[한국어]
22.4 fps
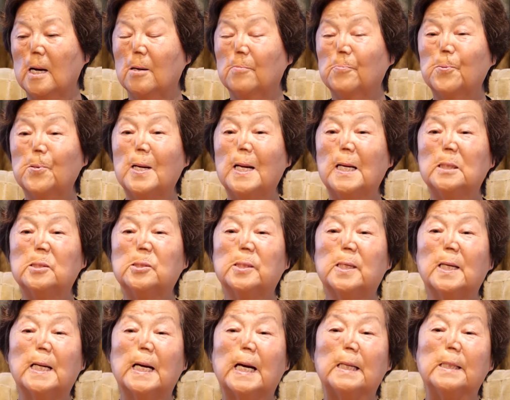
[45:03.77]

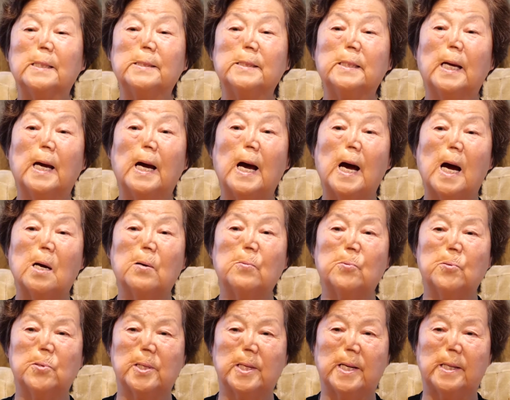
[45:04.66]
불란스를 가느냐
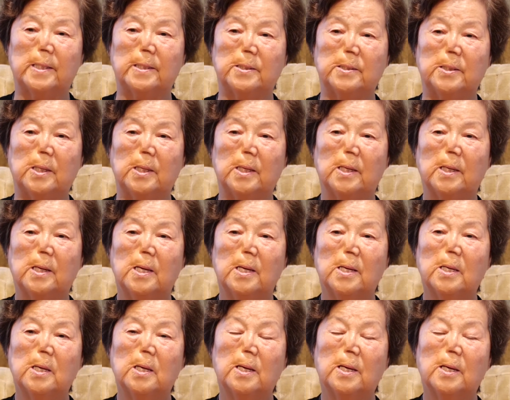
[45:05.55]
한국을 가느냐
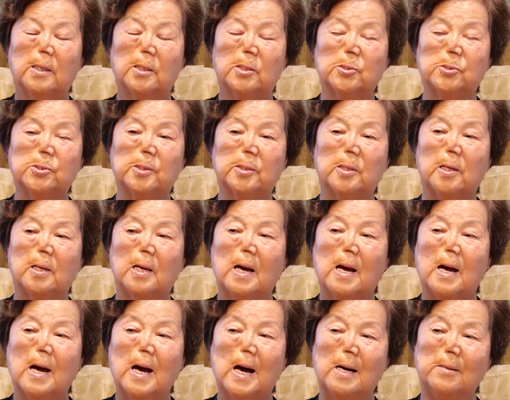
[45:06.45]
그래서
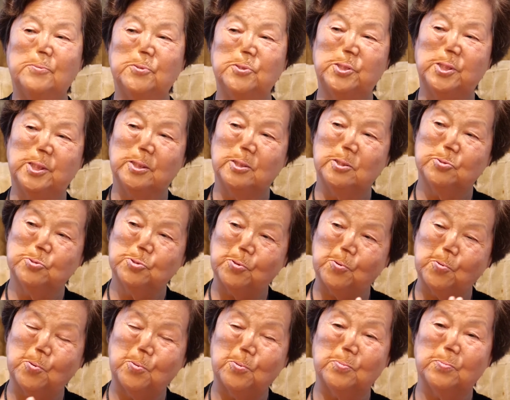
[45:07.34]
아버지는
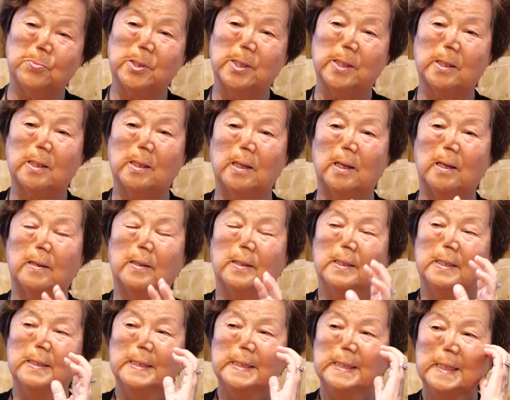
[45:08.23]
조금 이렇게
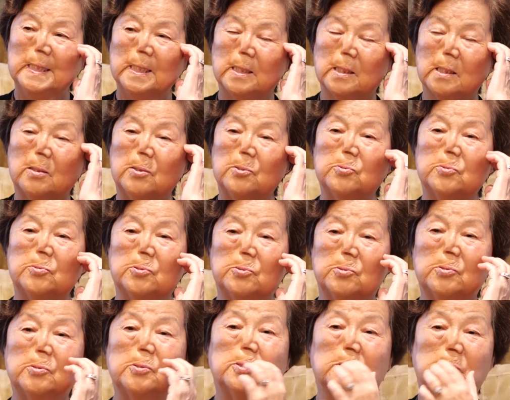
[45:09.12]
그
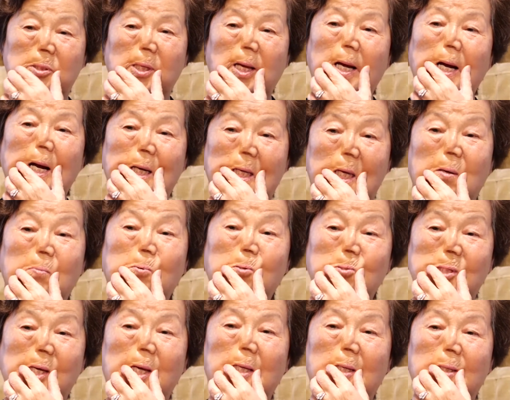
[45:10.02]

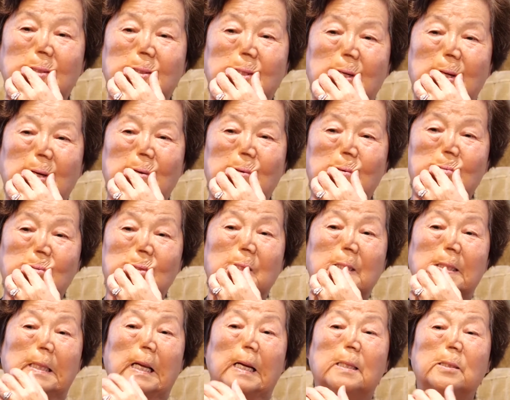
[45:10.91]
생각해보자 이러더라고
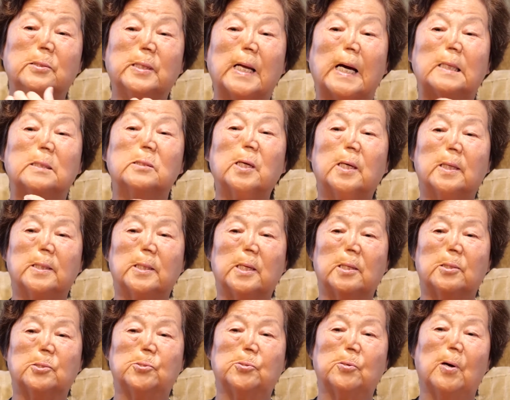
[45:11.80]
나는 당장
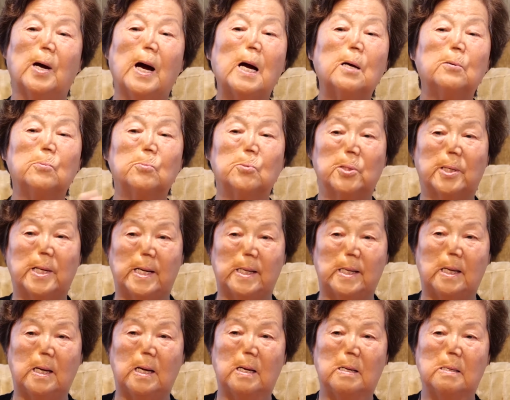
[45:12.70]
그랬죠 한국을
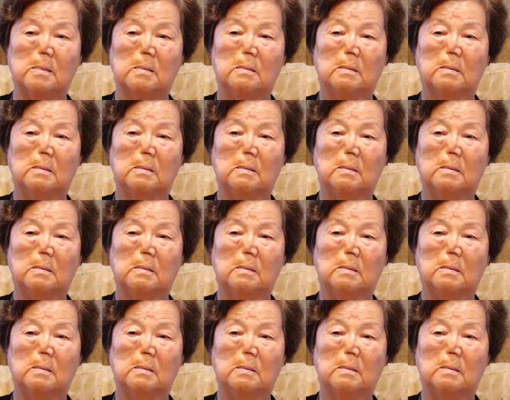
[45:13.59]
가라